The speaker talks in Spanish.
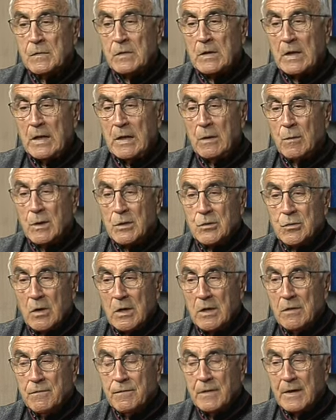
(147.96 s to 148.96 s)
En cuanto al
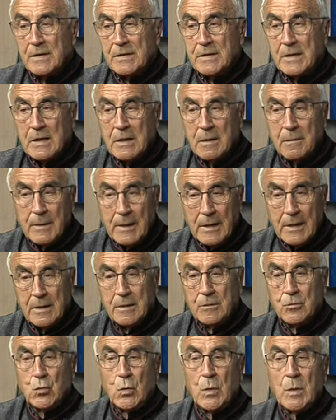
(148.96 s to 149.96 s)
infantil
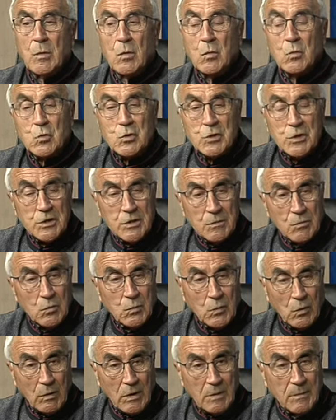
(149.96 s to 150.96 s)
B, tuvimos muchísimos
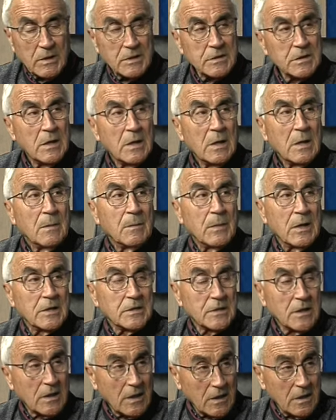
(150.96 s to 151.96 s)
problemas para
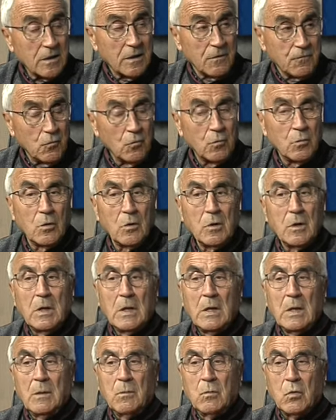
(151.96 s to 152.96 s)
sacarle de fútbol,
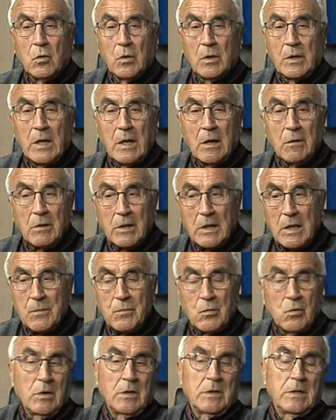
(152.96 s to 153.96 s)
porque era un
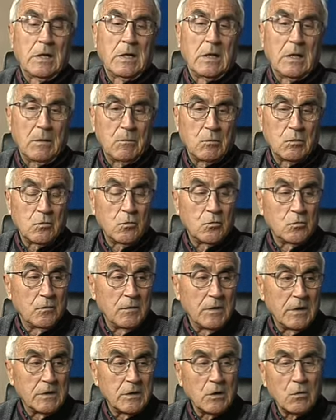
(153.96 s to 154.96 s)
equipo que teníamos
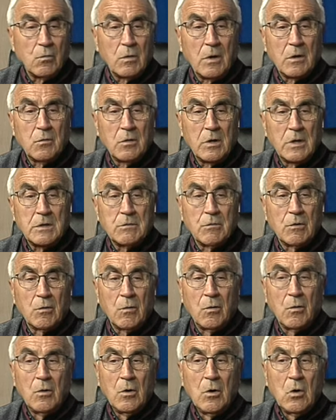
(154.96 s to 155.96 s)
suficientes jugadores,
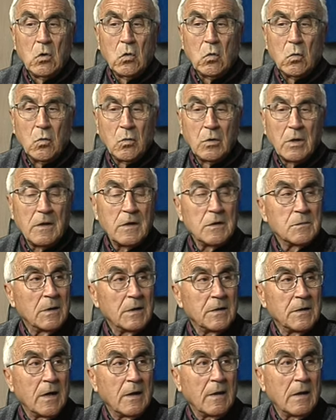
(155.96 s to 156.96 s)
luego hubo una
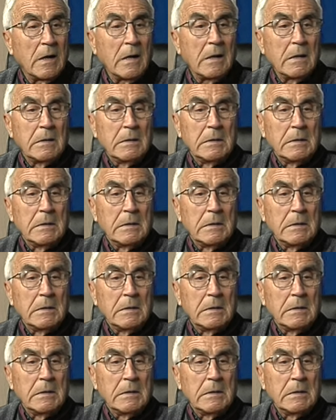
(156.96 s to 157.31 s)
desbandada